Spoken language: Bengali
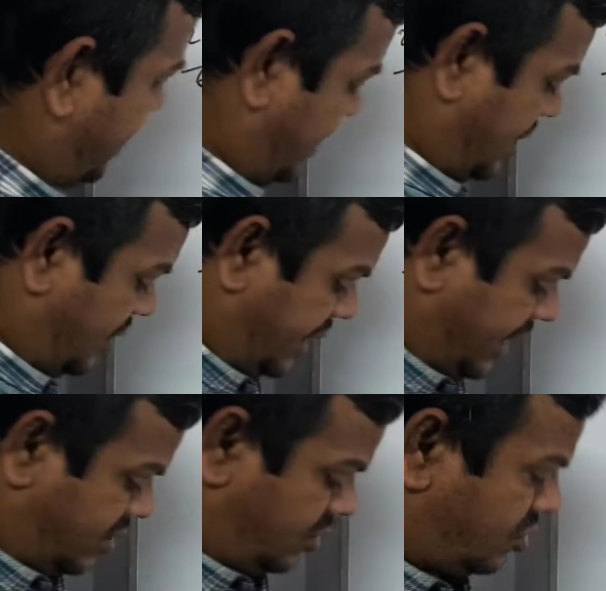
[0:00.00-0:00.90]
তাহলে
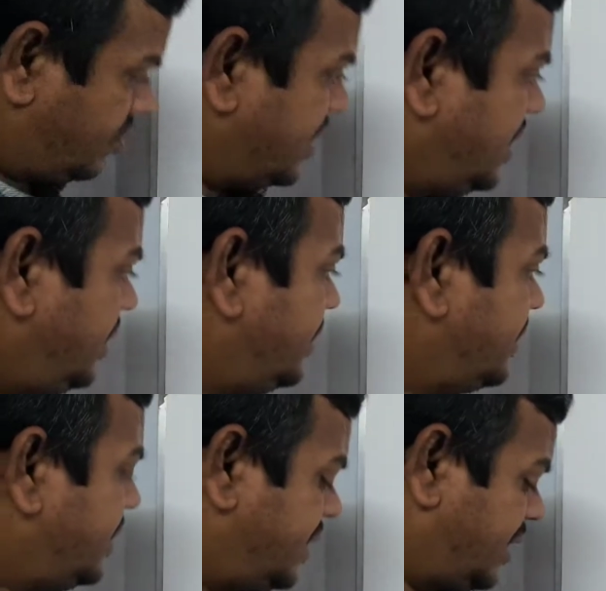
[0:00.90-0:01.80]
এখন তোমরা
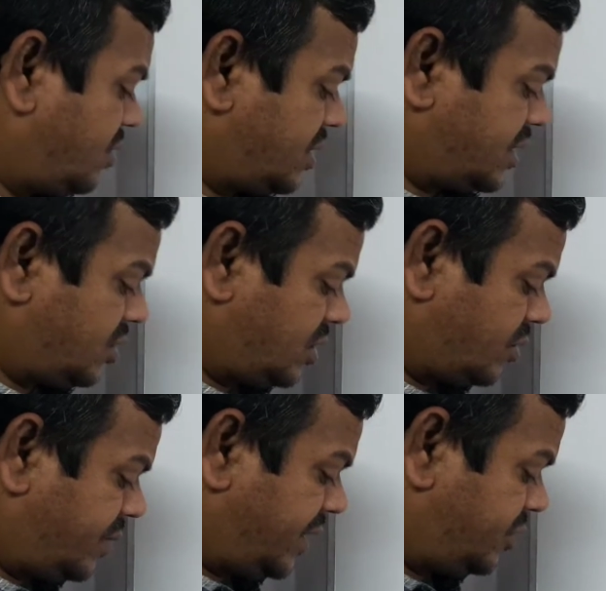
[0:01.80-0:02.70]
কটা কি
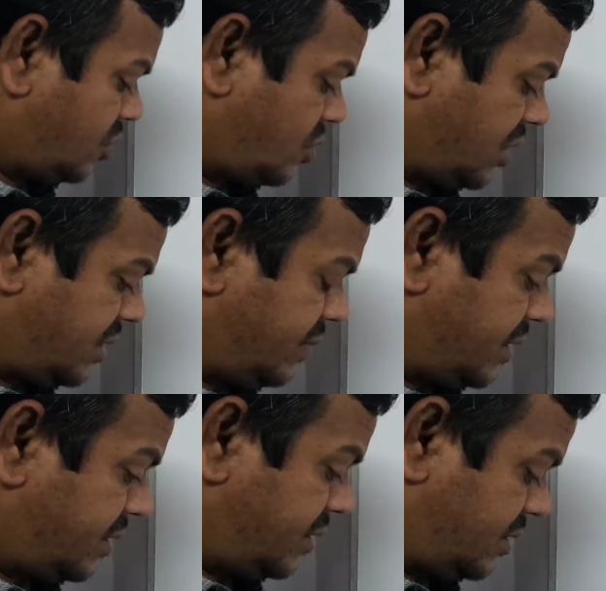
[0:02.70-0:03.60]
করবে যোগ করে দিবে
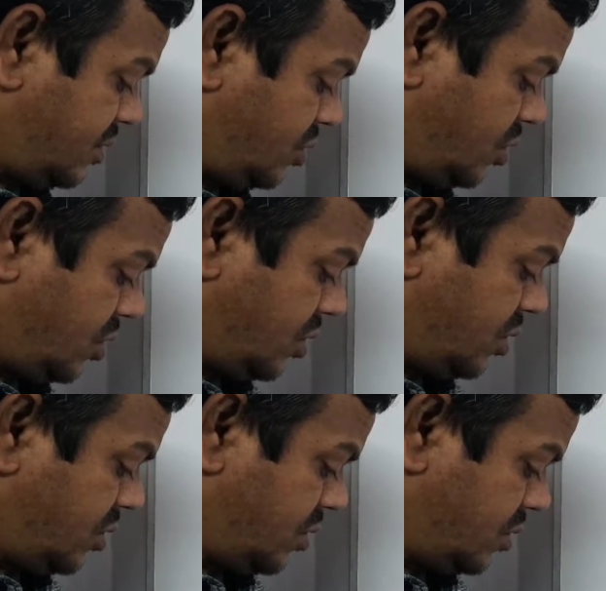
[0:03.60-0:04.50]
যোগ
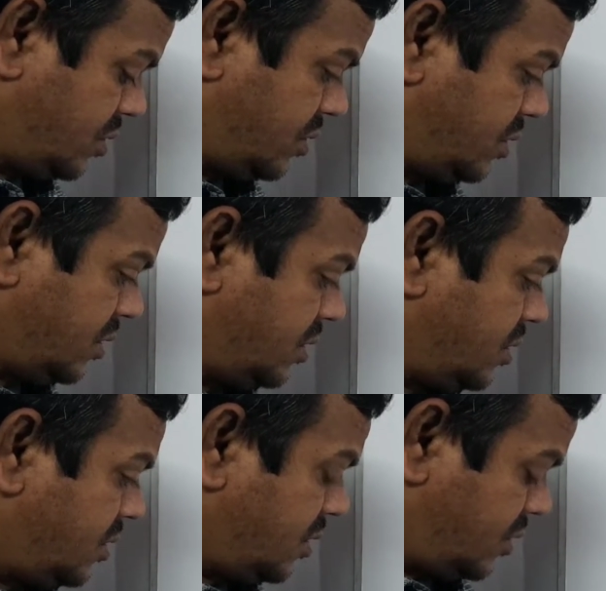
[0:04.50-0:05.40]

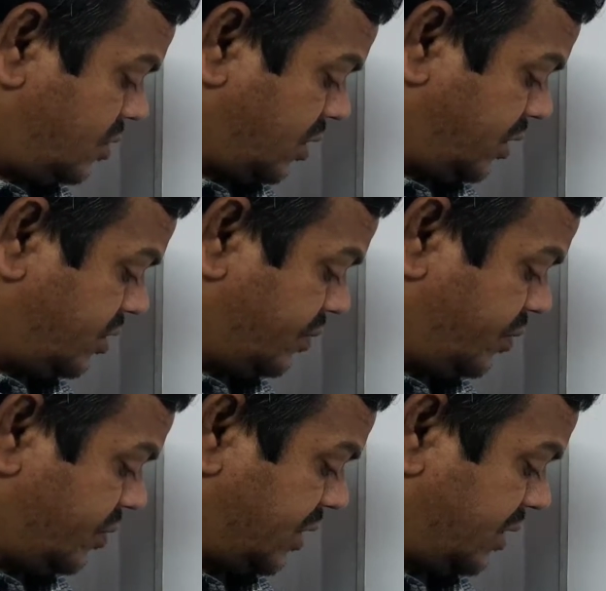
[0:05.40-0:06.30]
ছয়শো
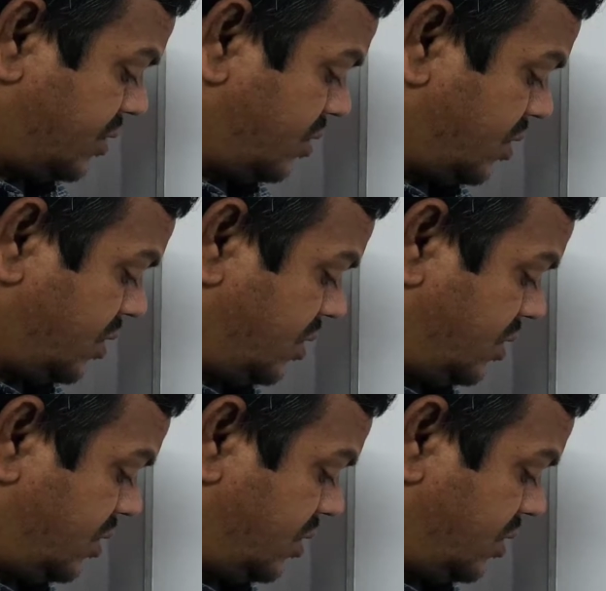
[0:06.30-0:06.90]
পঁচাত্তর